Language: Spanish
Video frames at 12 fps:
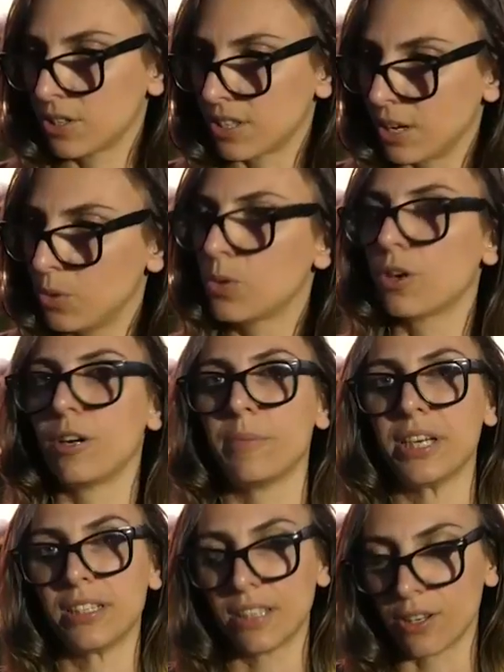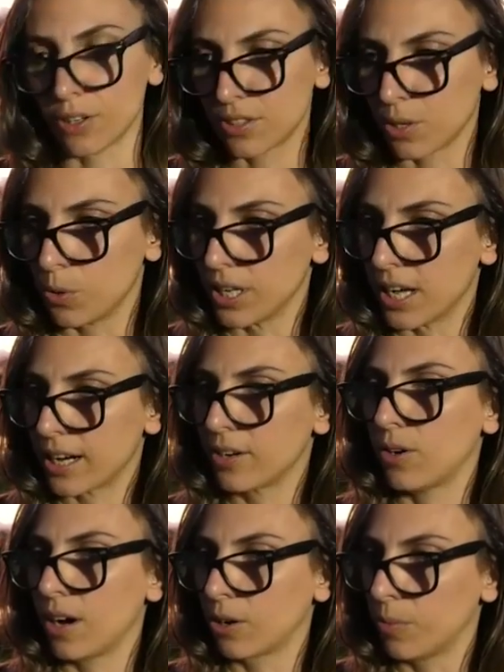de Salud, con el Ministerio de Seguridad que
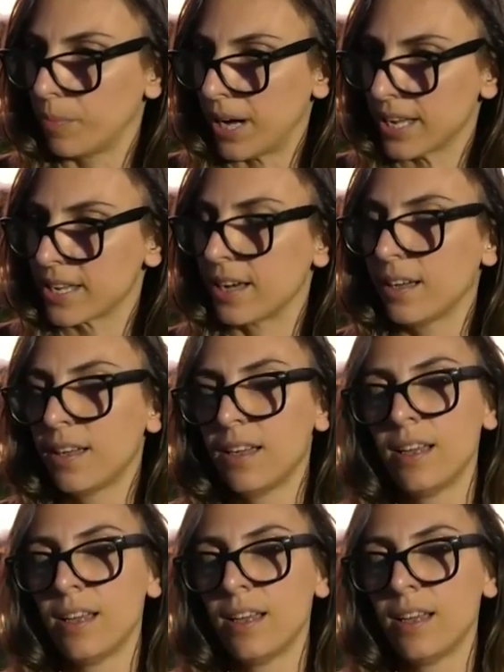nos acompaña,